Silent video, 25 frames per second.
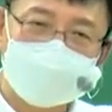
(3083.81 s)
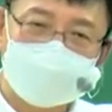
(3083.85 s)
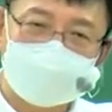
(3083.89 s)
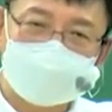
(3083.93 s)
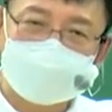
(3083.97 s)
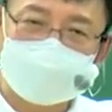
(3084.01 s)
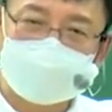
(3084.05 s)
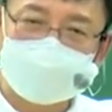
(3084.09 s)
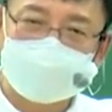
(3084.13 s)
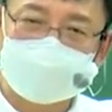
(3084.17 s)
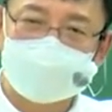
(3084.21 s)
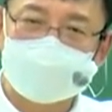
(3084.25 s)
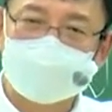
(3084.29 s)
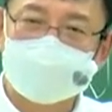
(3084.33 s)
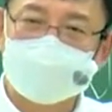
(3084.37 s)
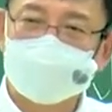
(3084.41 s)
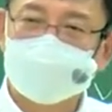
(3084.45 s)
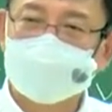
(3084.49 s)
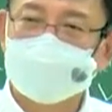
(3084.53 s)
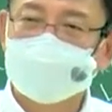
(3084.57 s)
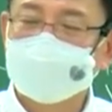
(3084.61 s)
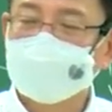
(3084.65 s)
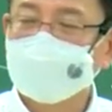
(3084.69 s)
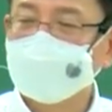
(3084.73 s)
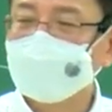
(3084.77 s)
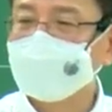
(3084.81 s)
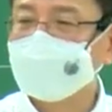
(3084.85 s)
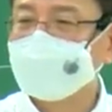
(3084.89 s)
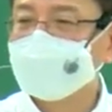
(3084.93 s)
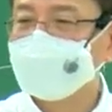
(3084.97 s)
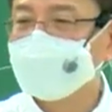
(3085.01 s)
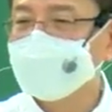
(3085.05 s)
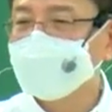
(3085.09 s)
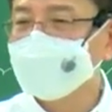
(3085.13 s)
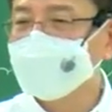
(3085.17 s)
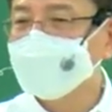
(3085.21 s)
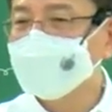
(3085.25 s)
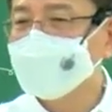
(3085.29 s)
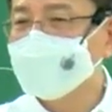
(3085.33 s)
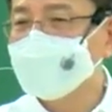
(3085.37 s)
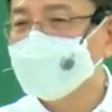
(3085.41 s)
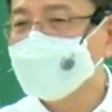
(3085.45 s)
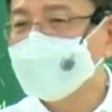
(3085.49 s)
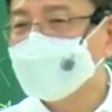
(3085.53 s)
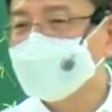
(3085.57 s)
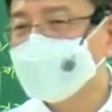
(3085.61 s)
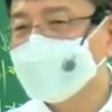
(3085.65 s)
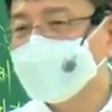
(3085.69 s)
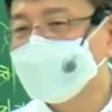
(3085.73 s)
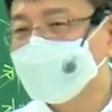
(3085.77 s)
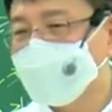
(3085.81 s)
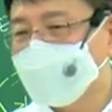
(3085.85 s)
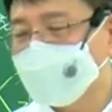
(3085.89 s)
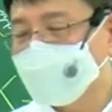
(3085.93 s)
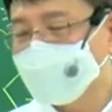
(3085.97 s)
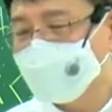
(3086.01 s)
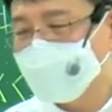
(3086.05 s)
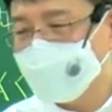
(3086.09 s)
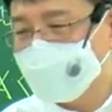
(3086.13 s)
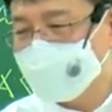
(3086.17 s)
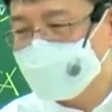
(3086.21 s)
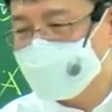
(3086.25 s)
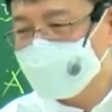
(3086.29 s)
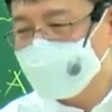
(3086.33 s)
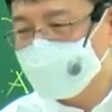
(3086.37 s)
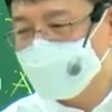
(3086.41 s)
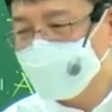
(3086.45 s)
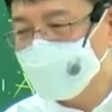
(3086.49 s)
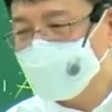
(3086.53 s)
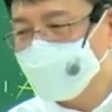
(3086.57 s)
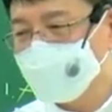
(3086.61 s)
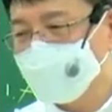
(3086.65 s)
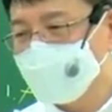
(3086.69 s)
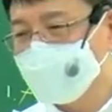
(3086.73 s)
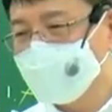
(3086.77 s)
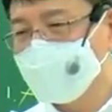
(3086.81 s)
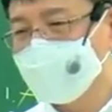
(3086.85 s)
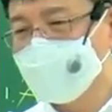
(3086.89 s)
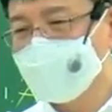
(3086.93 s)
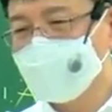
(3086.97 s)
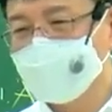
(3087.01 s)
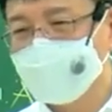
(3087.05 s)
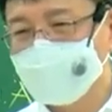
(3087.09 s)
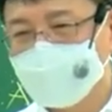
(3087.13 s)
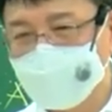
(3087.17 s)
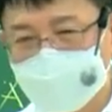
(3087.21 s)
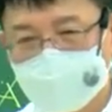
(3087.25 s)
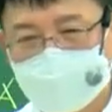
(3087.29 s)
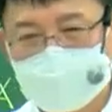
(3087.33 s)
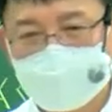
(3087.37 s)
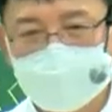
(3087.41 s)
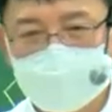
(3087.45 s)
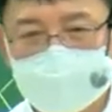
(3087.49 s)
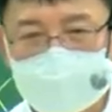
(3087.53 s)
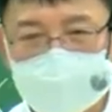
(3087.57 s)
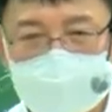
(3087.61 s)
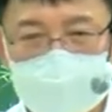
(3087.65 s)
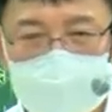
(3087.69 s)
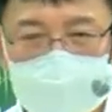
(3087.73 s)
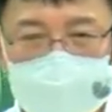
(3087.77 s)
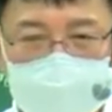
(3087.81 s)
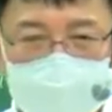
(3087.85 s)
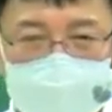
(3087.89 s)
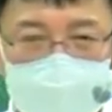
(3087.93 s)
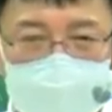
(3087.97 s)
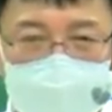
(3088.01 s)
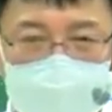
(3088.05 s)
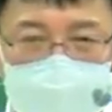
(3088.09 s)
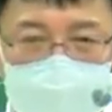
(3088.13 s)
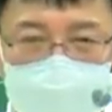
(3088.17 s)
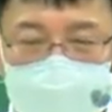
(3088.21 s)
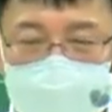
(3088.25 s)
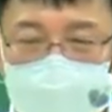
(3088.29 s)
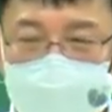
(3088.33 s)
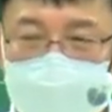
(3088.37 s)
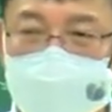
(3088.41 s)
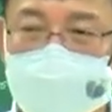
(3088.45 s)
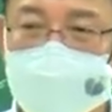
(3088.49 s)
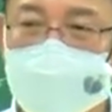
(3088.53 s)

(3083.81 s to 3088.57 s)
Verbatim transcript: 있죠. 그 백팔십육 제 법률행위를 굳이